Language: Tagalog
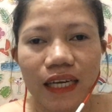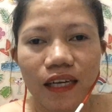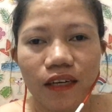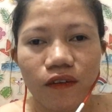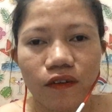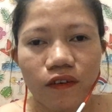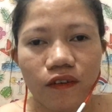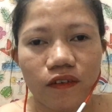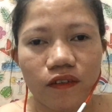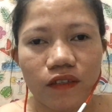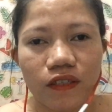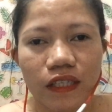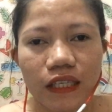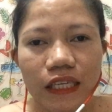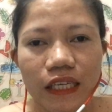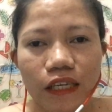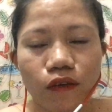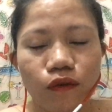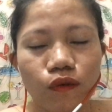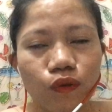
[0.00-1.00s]
ano
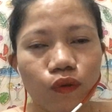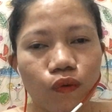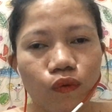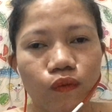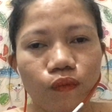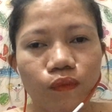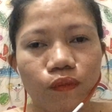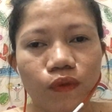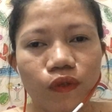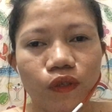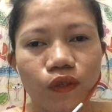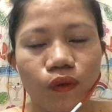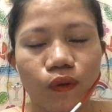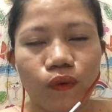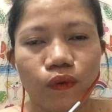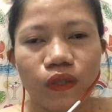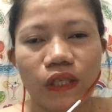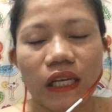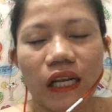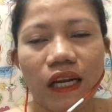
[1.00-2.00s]
ni YouTube.
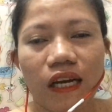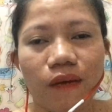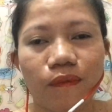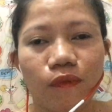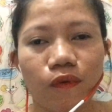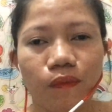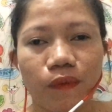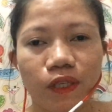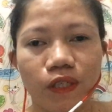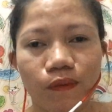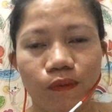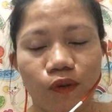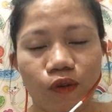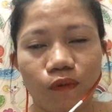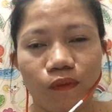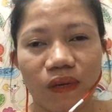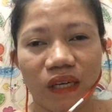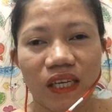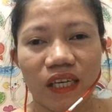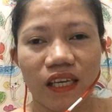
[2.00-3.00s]
So sila na po mismo
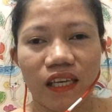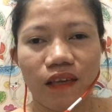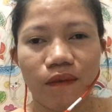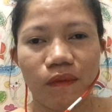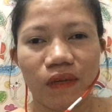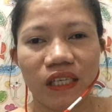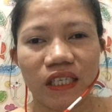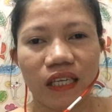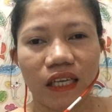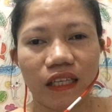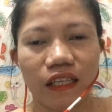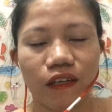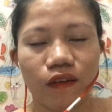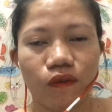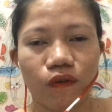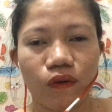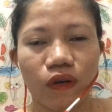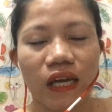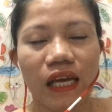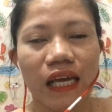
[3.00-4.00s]
yung magi-email sa atin
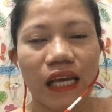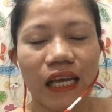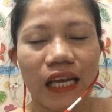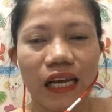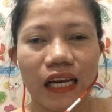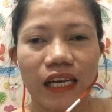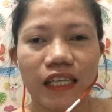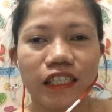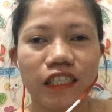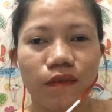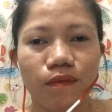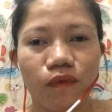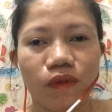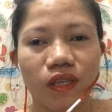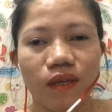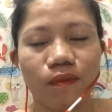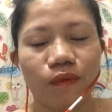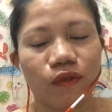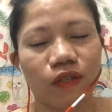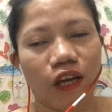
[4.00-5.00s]
kung eligible
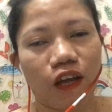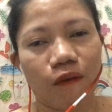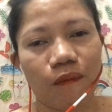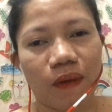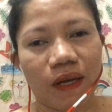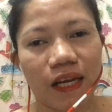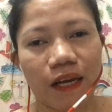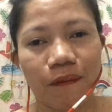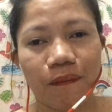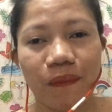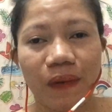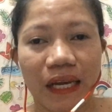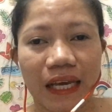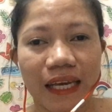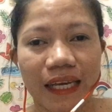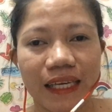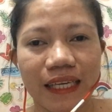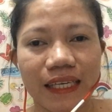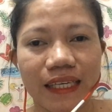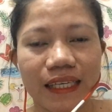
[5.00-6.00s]
na po tayo
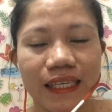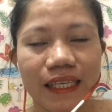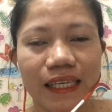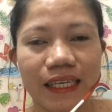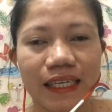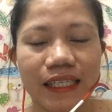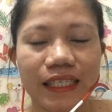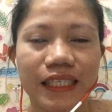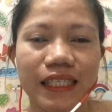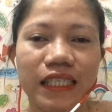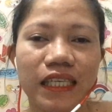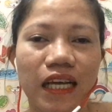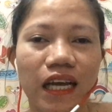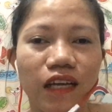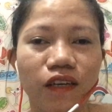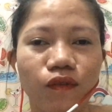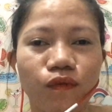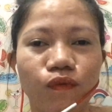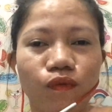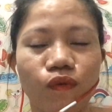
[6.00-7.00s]
mag-apply sa
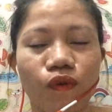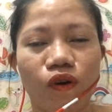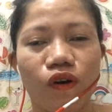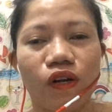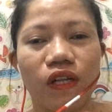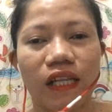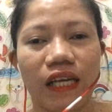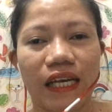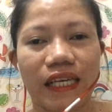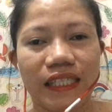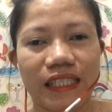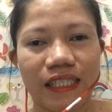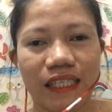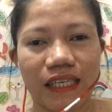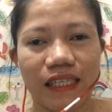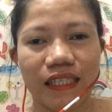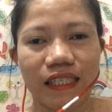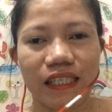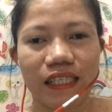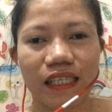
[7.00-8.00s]
Google
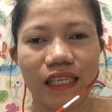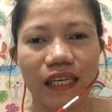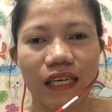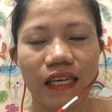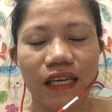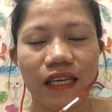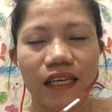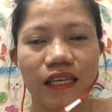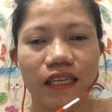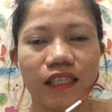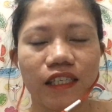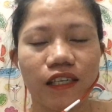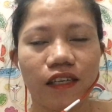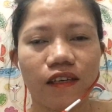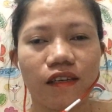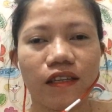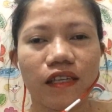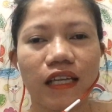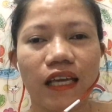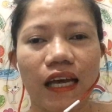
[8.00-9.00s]
AdSense. So
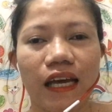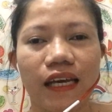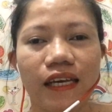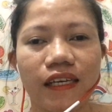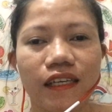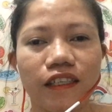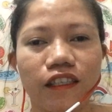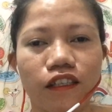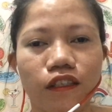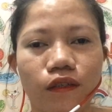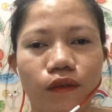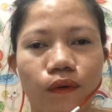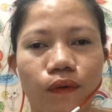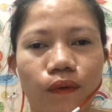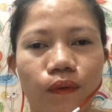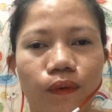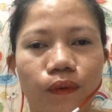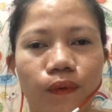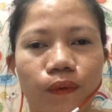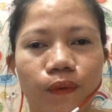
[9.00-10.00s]
yun guys,
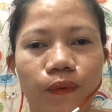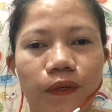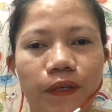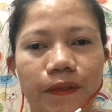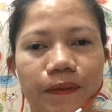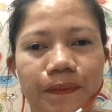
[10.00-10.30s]
so